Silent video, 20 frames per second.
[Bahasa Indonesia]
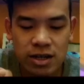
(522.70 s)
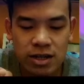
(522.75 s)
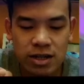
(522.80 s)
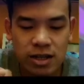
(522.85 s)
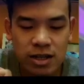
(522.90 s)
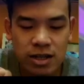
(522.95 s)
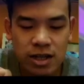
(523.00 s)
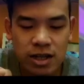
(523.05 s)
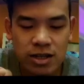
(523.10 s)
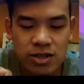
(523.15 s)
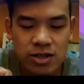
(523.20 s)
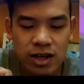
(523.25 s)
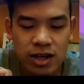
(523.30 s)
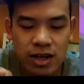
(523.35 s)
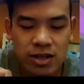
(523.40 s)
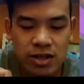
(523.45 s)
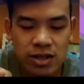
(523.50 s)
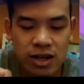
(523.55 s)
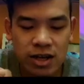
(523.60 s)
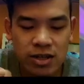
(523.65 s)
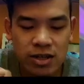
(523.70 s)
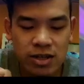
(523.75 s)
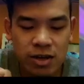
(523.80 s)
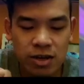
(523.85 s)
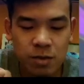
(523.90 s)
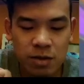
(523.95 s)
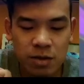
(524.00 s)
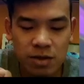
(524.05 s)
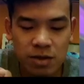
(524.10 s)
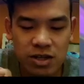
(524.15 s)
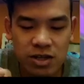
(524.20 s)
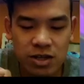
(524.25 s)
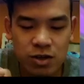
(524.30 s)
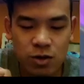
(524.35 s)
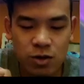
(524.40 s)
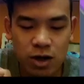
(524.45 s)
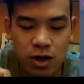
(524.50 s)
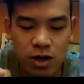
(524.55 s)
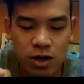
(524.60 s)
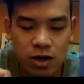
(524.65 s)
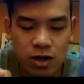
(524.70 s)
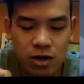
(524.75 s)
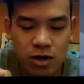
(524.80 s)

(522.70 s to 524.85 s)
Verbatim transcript: ya dikit lagi sayang sayang sayang 14 lagi dong